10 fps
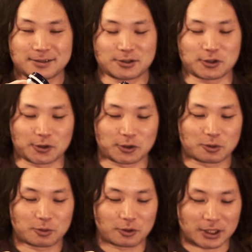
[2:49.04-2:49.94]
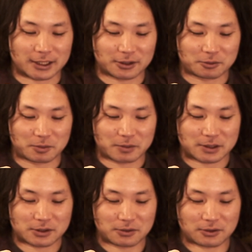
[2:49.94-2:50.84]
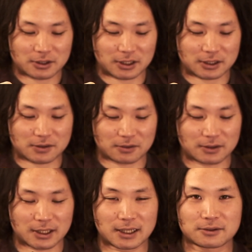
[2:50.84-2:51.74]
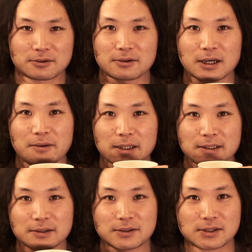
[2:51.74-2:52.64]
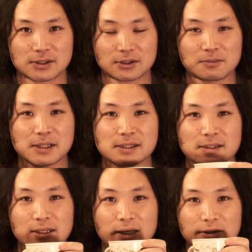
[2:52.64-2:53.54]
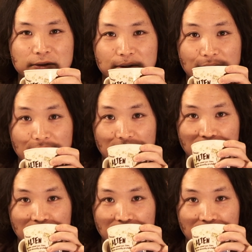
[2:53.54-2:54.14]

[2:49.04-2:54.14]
ちょっと飲もうかなと思います。特にそんなあの変わった普通の水になるので